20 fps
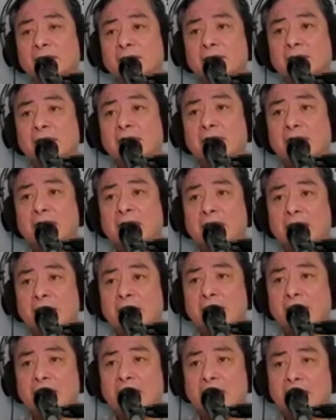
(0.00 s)

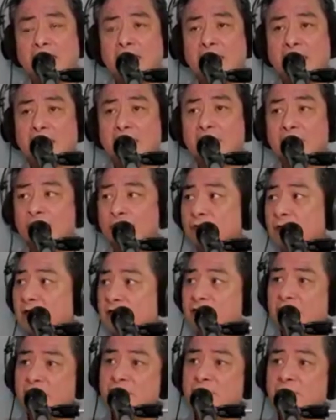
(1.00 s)
Uh, katulad
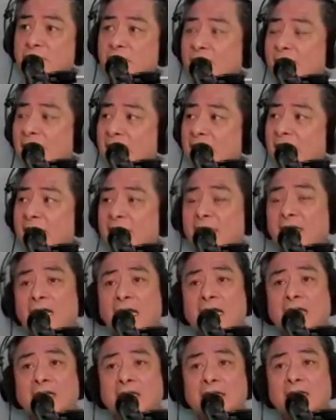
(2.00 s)
nito,
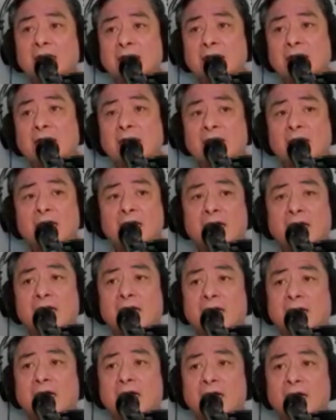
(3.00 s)
kamakailan, ah,
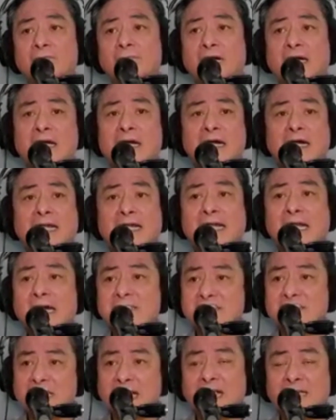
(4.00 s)
mga
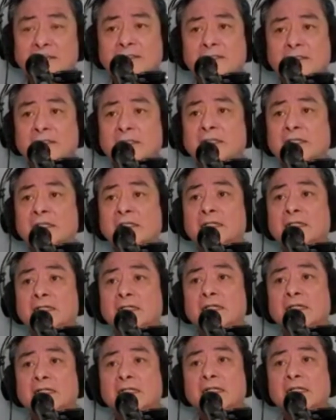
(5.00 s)
karahasan
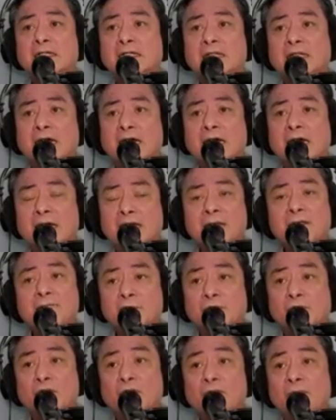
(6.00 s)
na
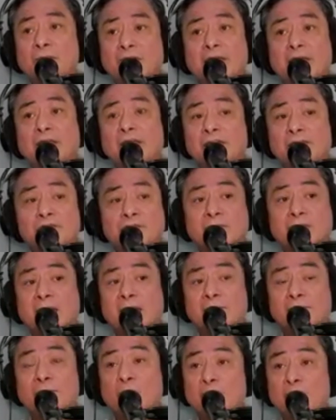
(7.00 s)
involving itong mga
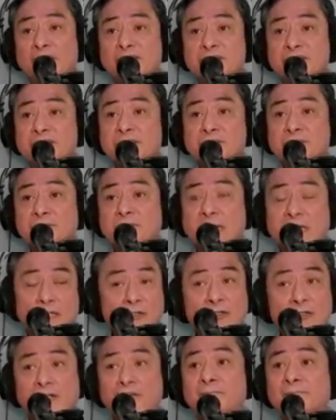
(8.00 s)
pulis, mga
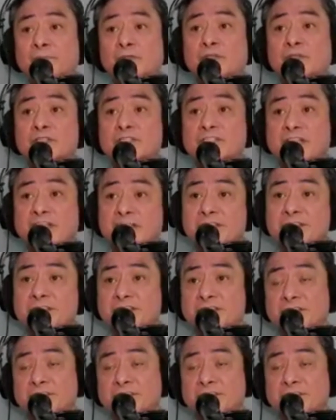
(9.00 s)
law enforcers.